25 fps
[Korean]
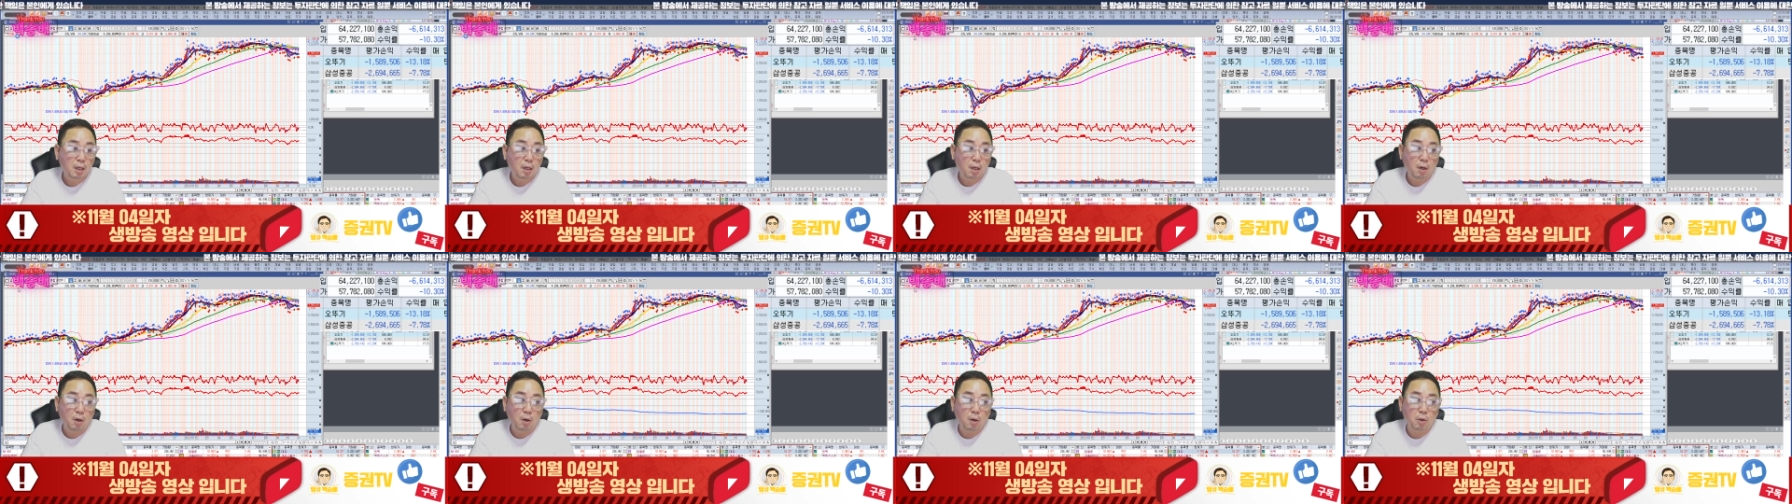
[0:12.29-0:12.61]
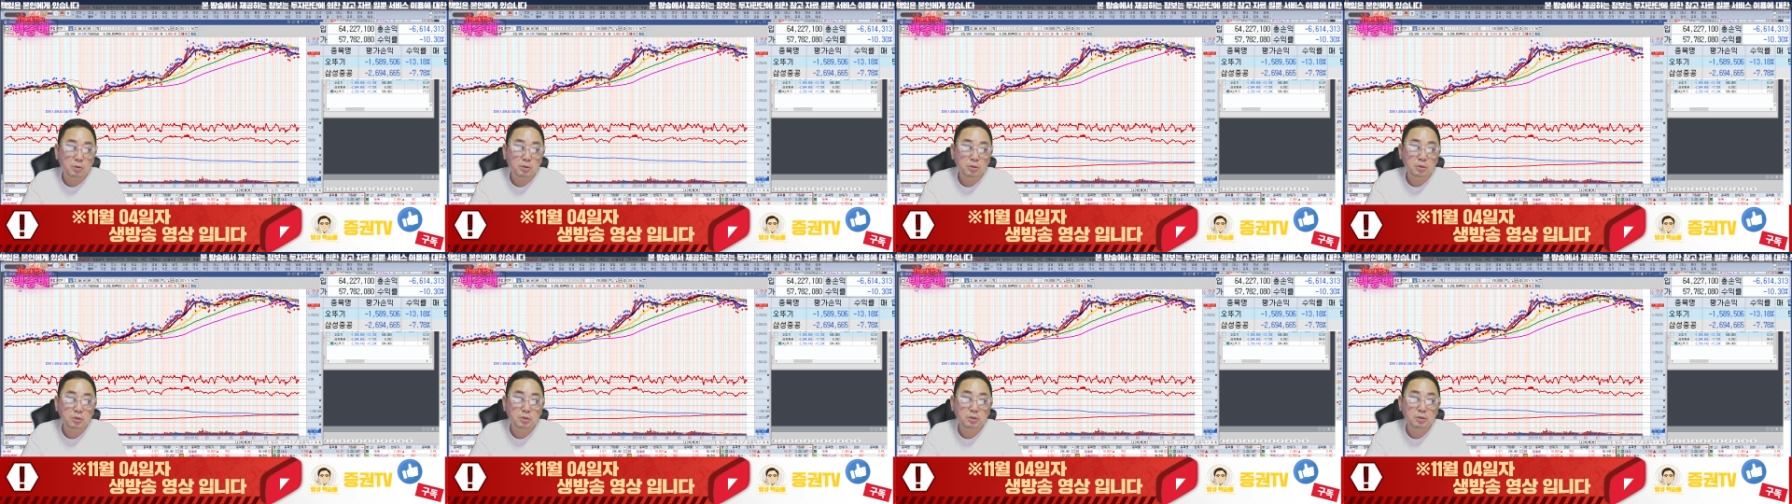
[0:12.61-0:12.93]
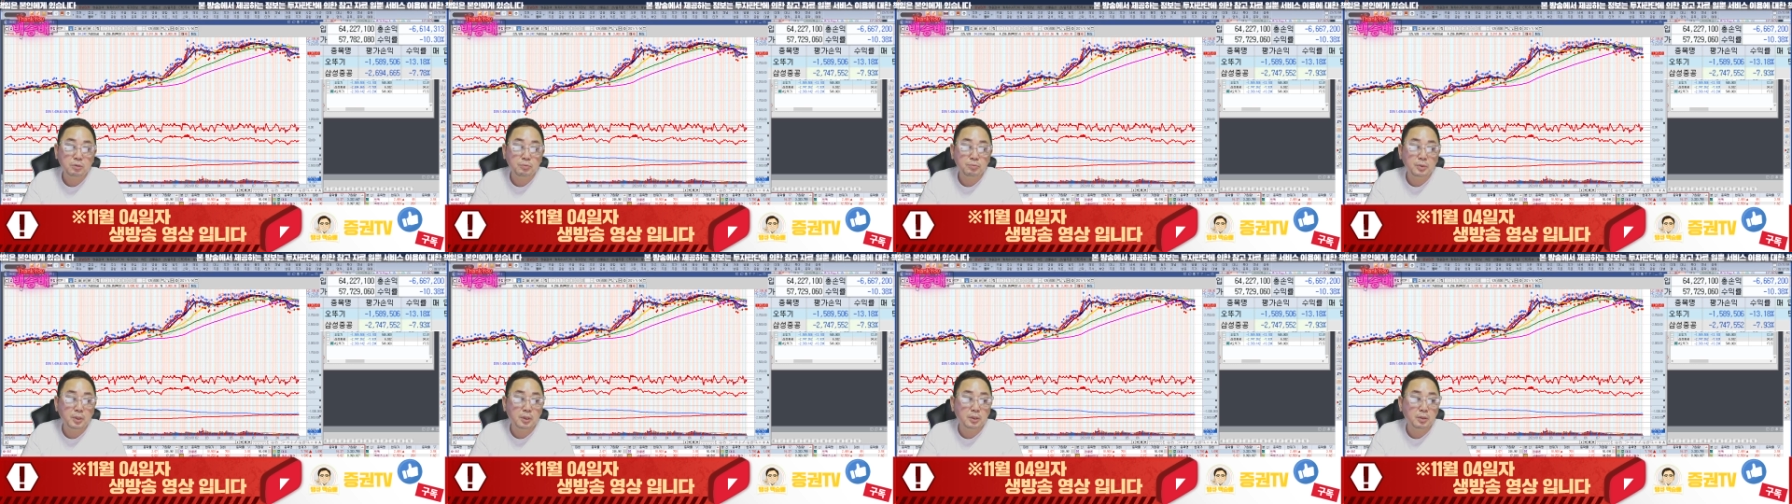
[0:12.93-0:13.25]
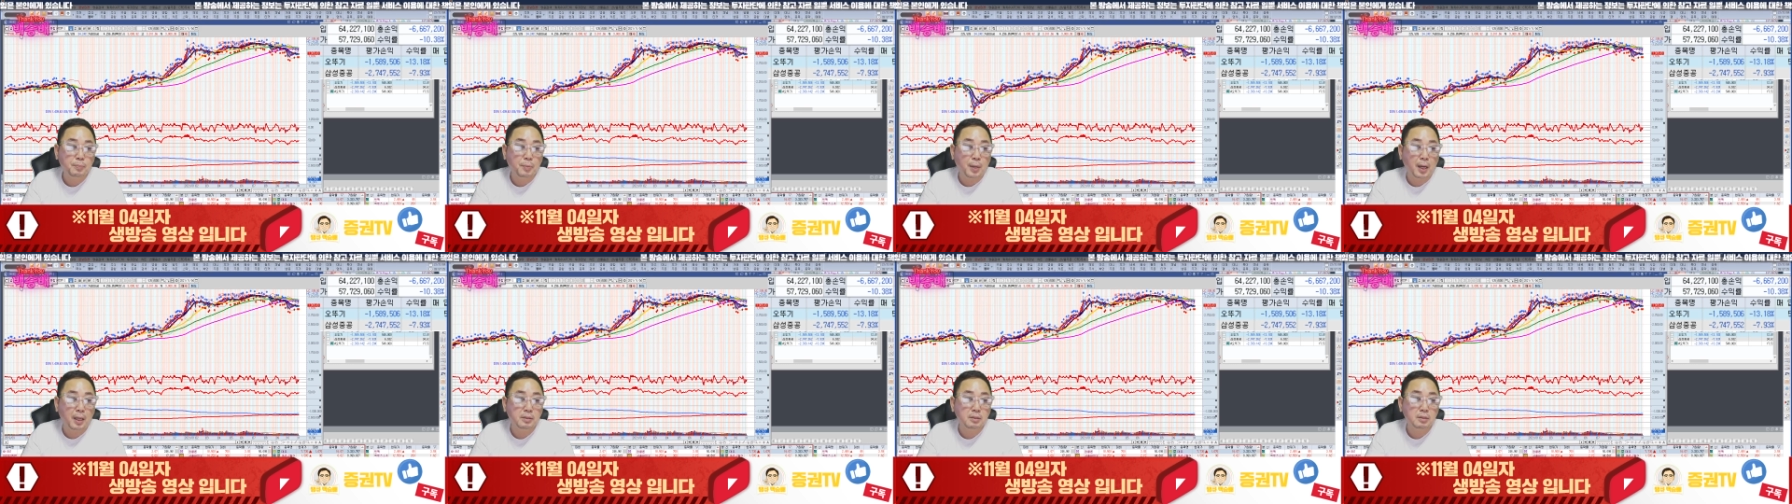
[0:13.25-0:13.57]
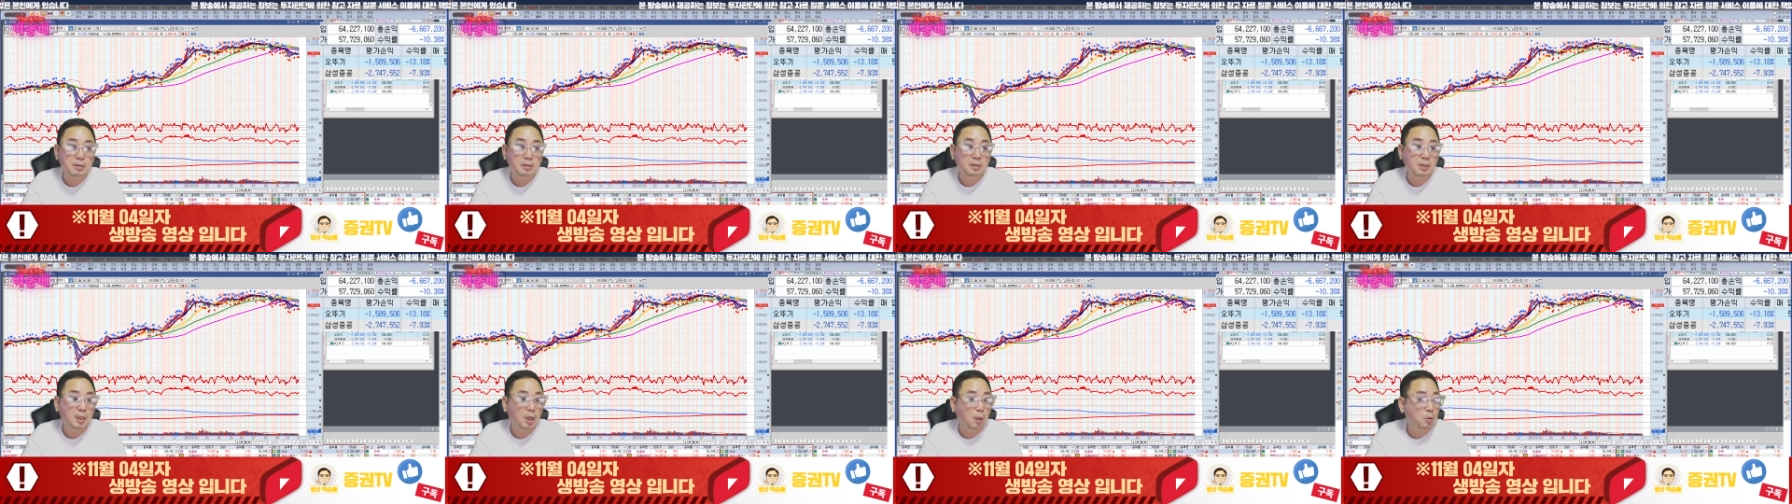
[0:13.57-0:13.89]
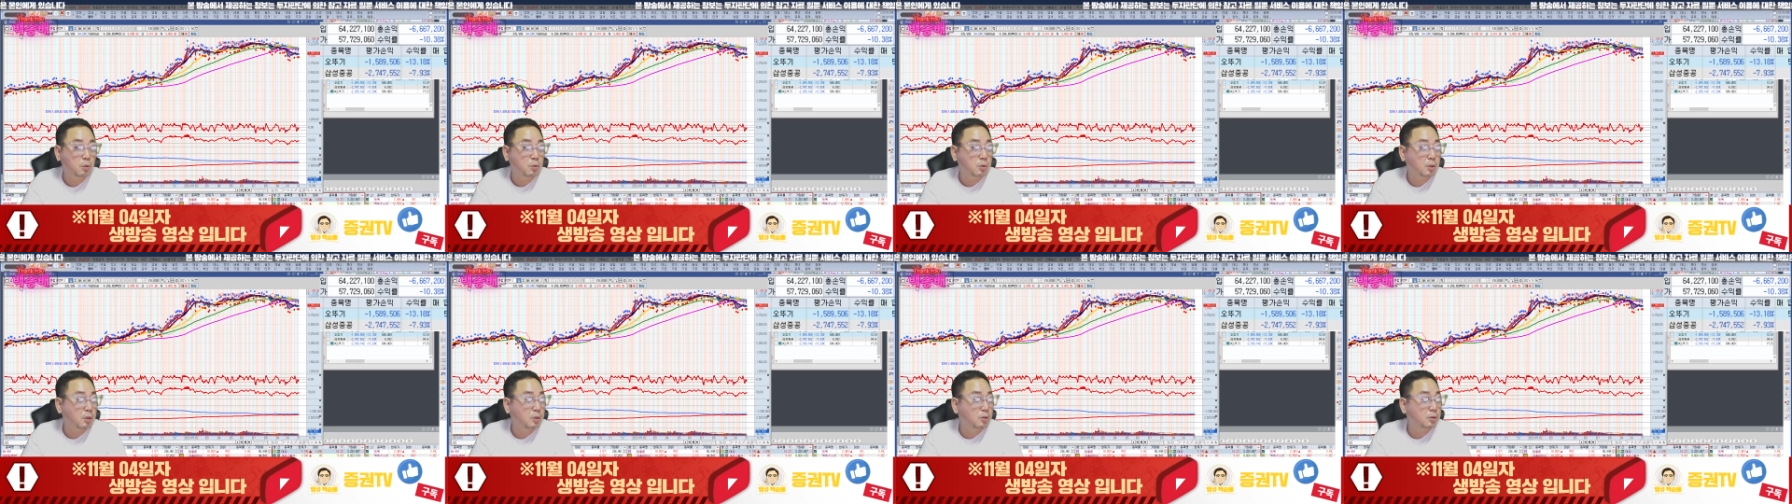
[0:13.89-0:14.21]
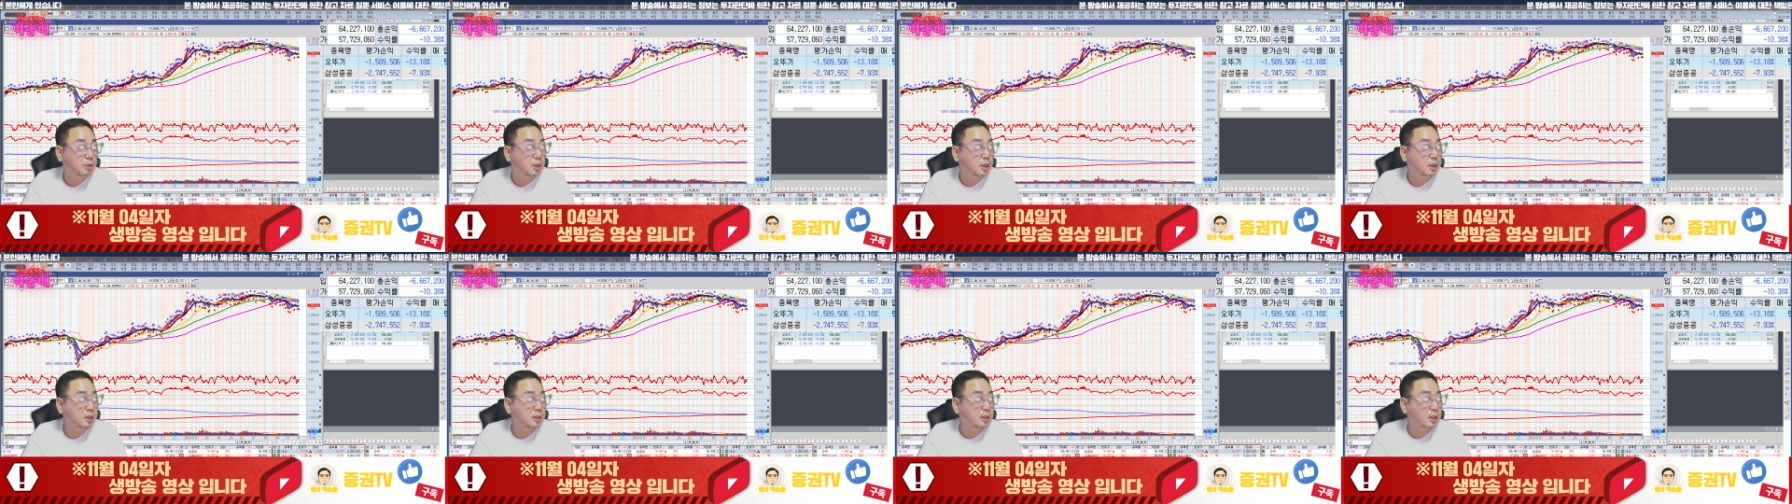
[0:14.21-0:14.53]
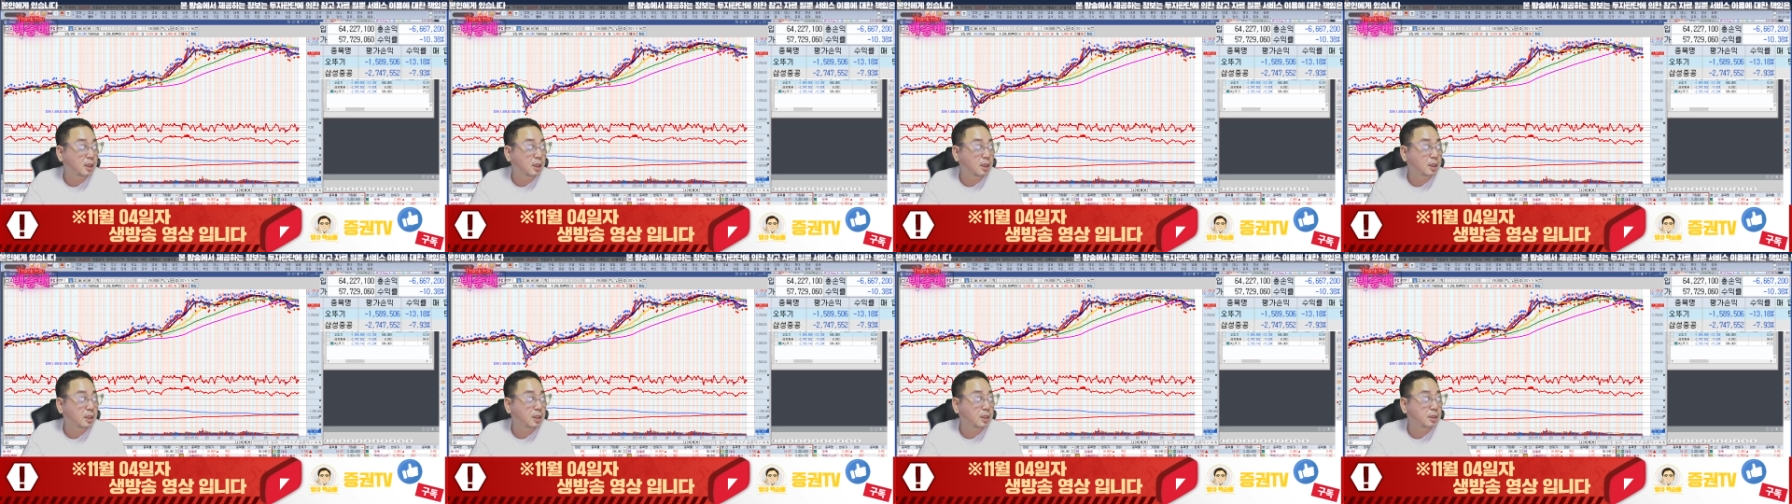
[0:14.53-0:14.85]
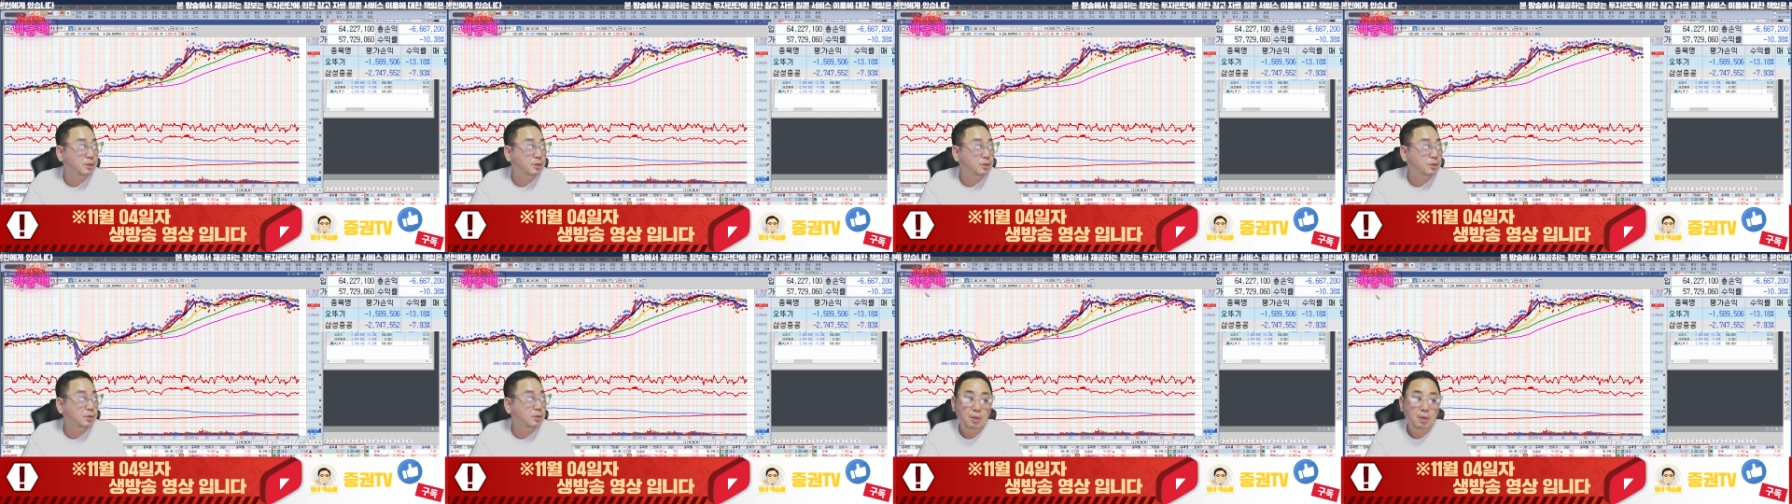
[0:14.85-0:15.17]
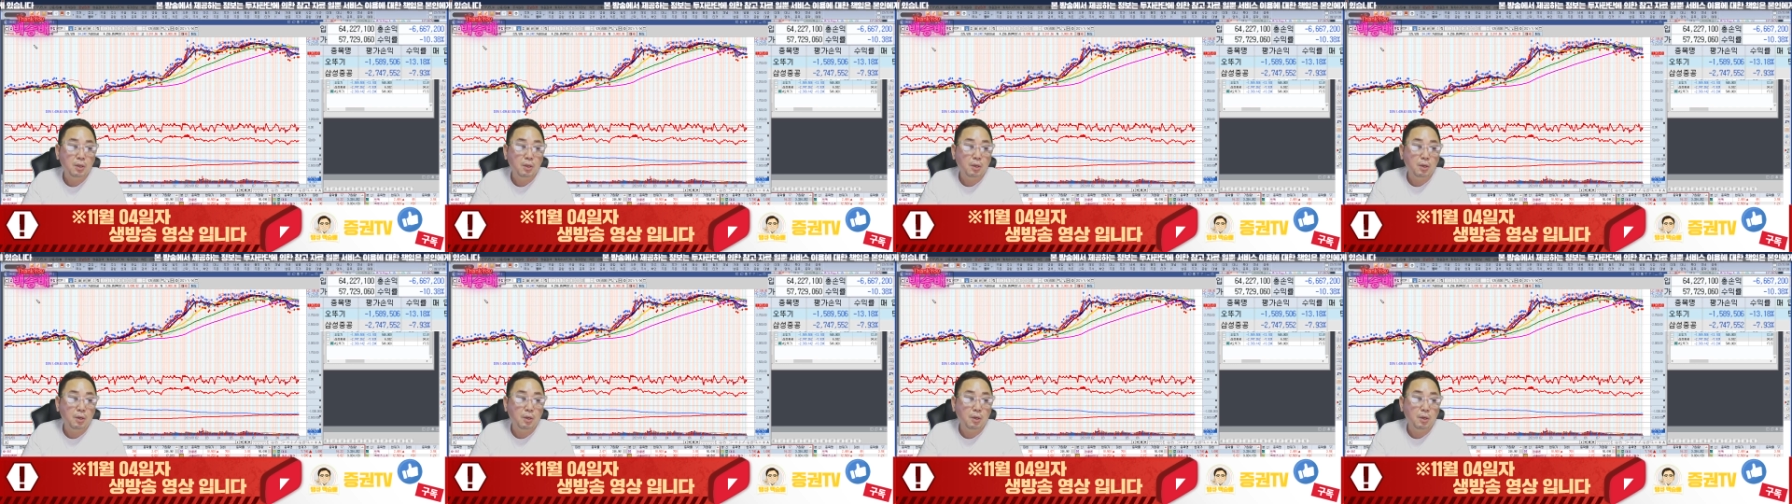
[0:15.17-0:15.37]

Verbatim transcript: 어느 쯤에서 반등 나올 거라고 예, 얘기를 했죠.